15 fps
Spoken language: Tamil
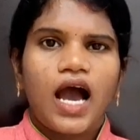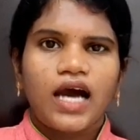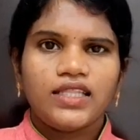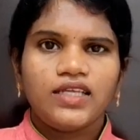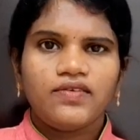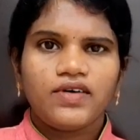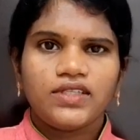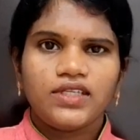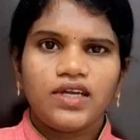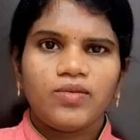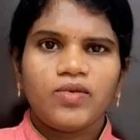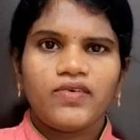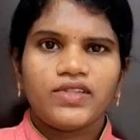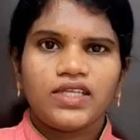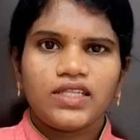அதை வந்து
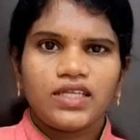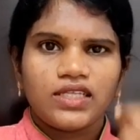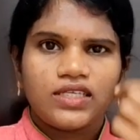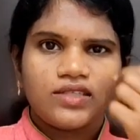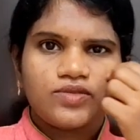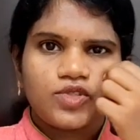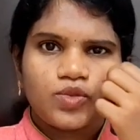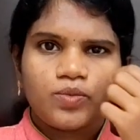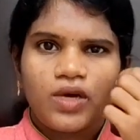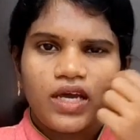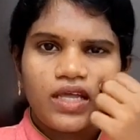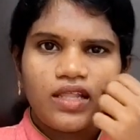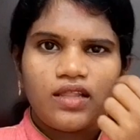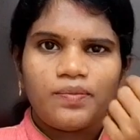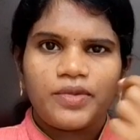நம்ம வந்து ஏதாவது சும்மா
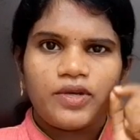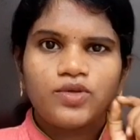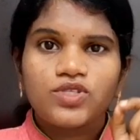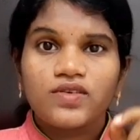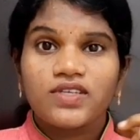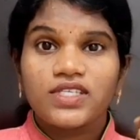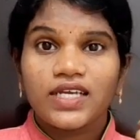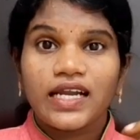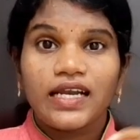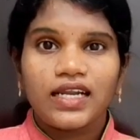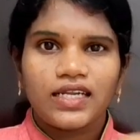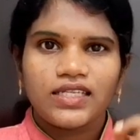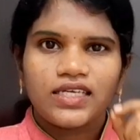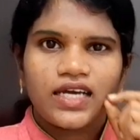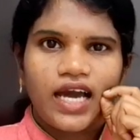ஏதாவது பின்னூசி வச்சு
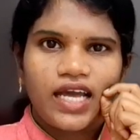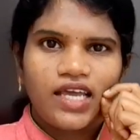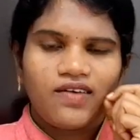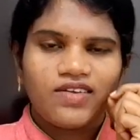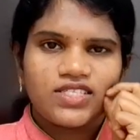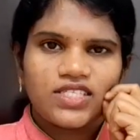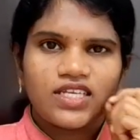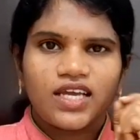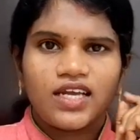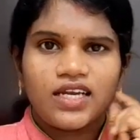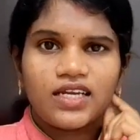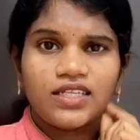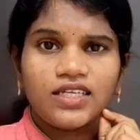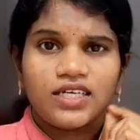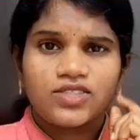கிள்றது கையை வச்சுட்டு
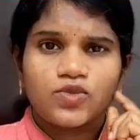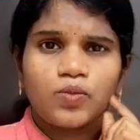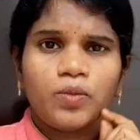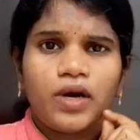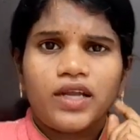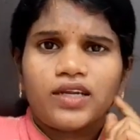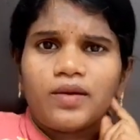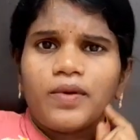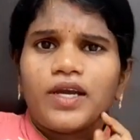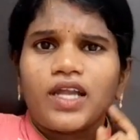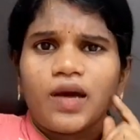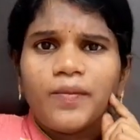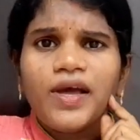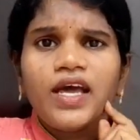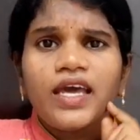கிள்றது சும்மா இருக்க
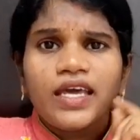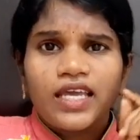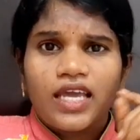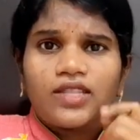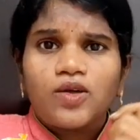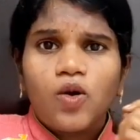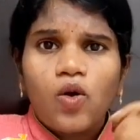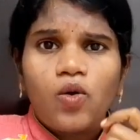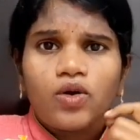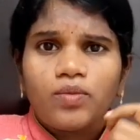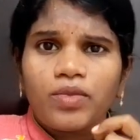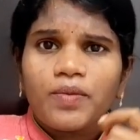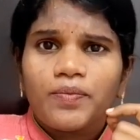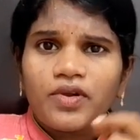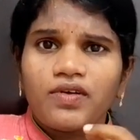மாட்டாமல் ஏதோ
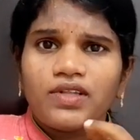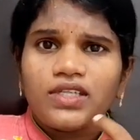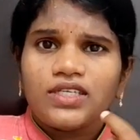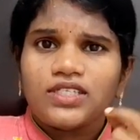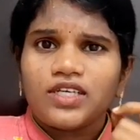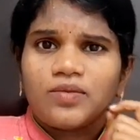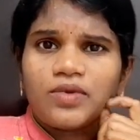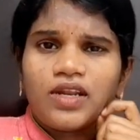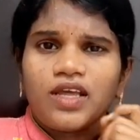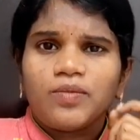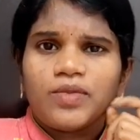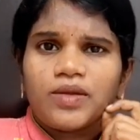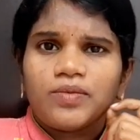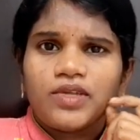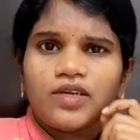ஒன்று பிம்பிள் வந்துருச்சு அப்படின்னா
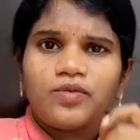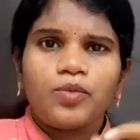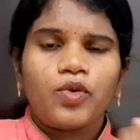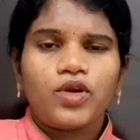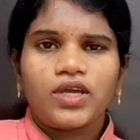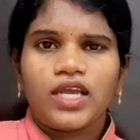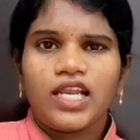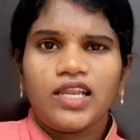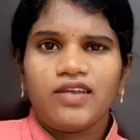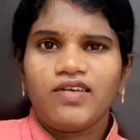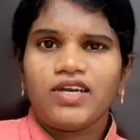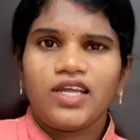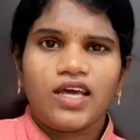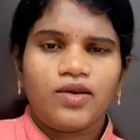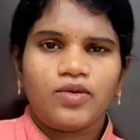இப்படி இப்படின்னு போட்டு
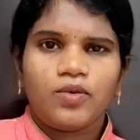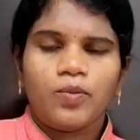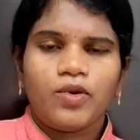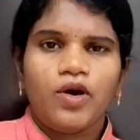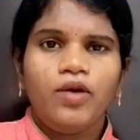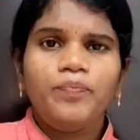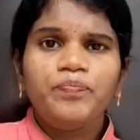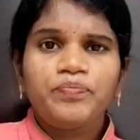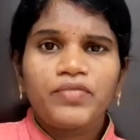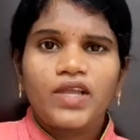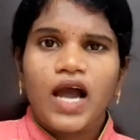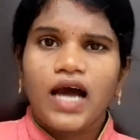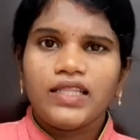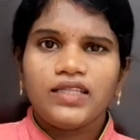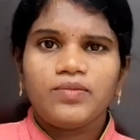கிள்ளிட்டே இருப்போம்
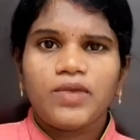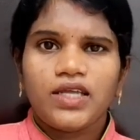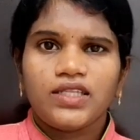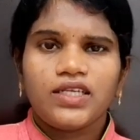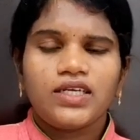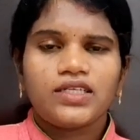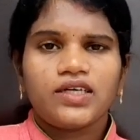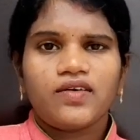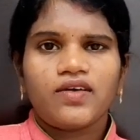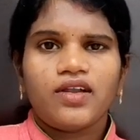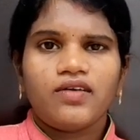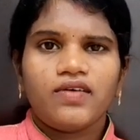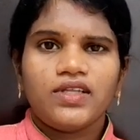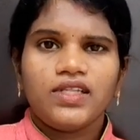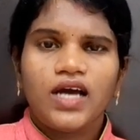அந்த மாதிரி
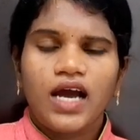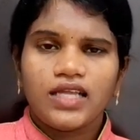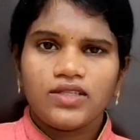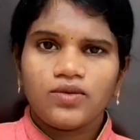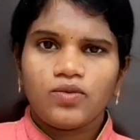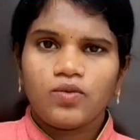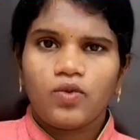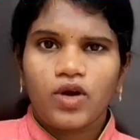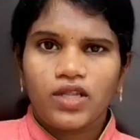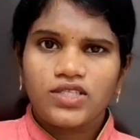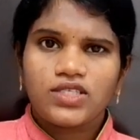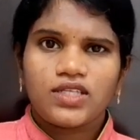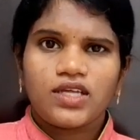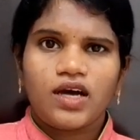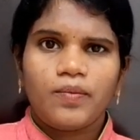இருக்கவங்களுக்கு வந்து அது
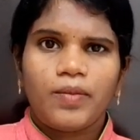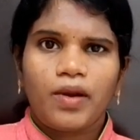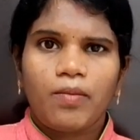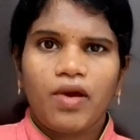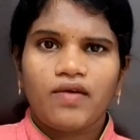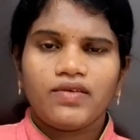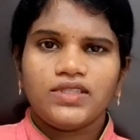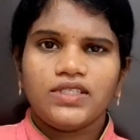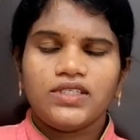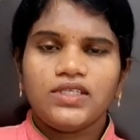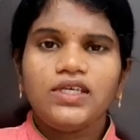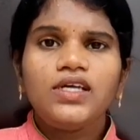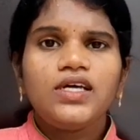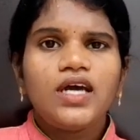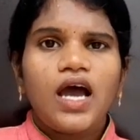உடஞ்சதுக்கு அப்புறமா
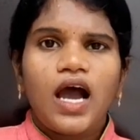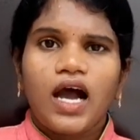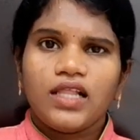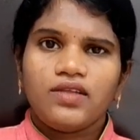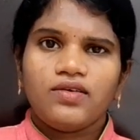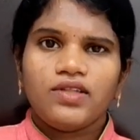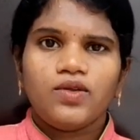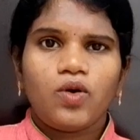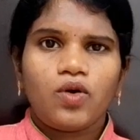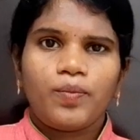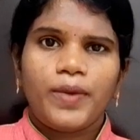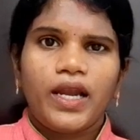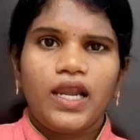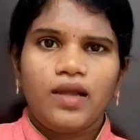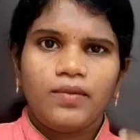வந்துட்டு அது வந்து ஒரு
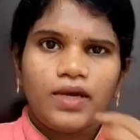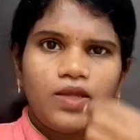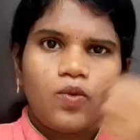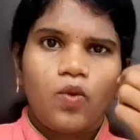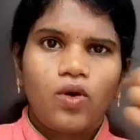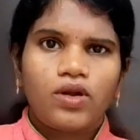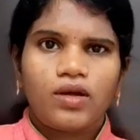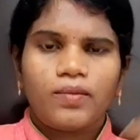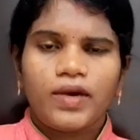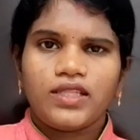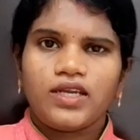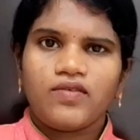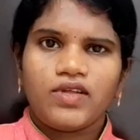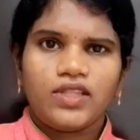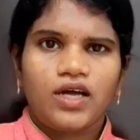பள்ள மாதிரி ஓட்டை
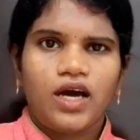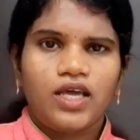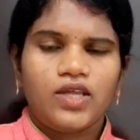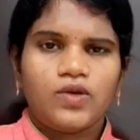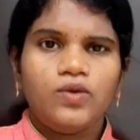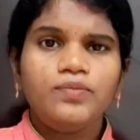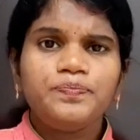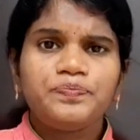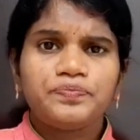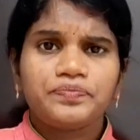மாதிரி வந்து ஆயிரும்